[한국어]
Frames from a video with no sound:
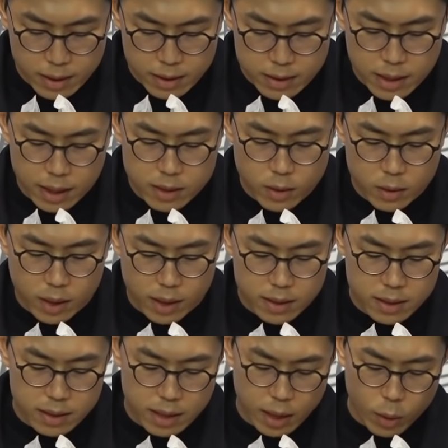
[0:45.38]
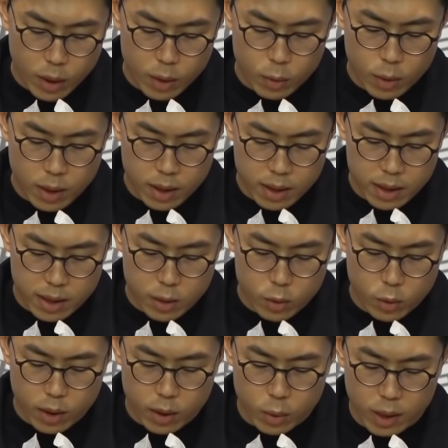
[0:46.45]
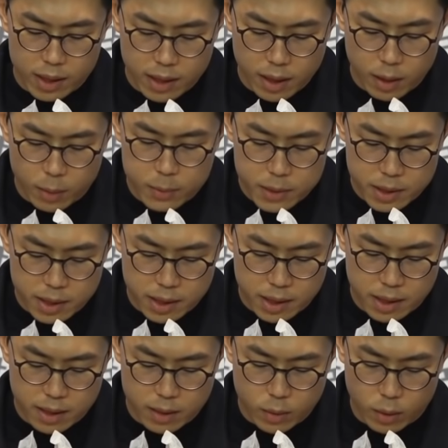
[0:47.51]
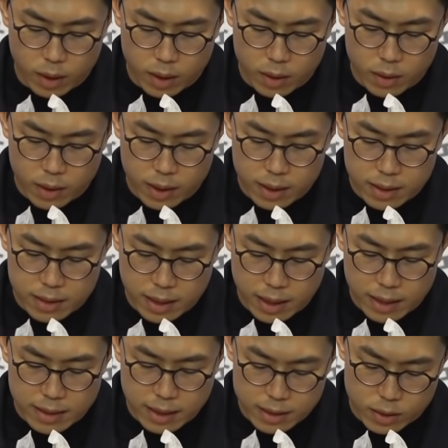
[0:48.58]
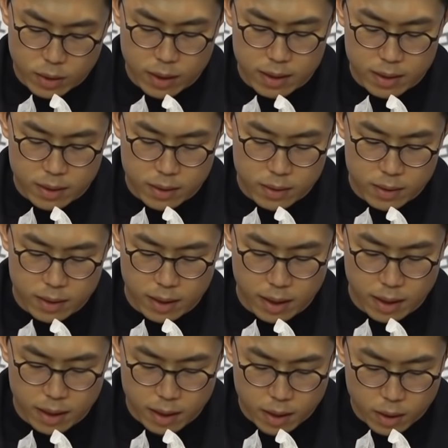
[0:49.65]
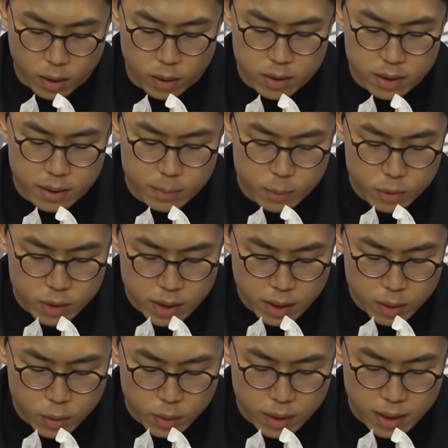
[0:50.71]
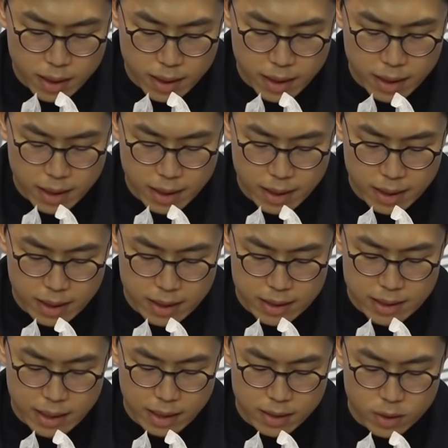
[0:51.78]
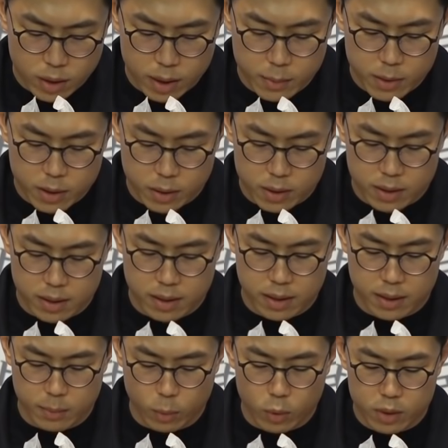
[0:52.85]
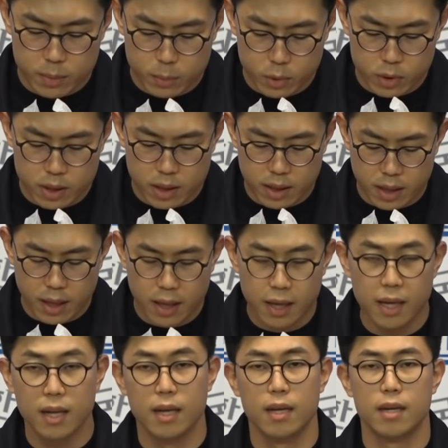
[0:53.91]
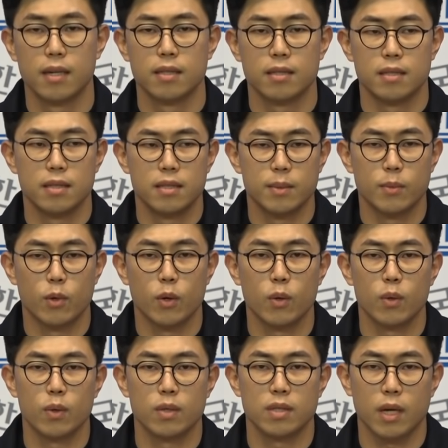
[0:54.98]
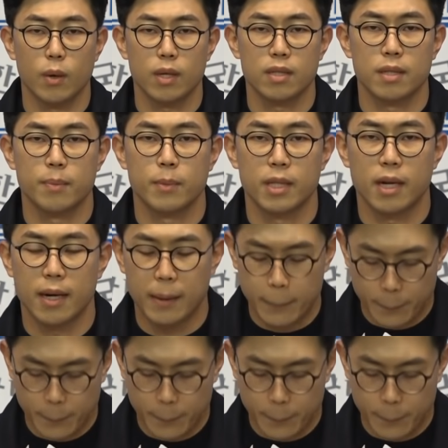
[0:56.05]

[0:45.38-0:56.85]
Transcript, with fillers: 작성 당시 상황과 이유와 관계없이 과거에 제가 작성했던 거친 문장으로 인해 상처 입으셨을 모든 분들께 진심으로 사과드립니다.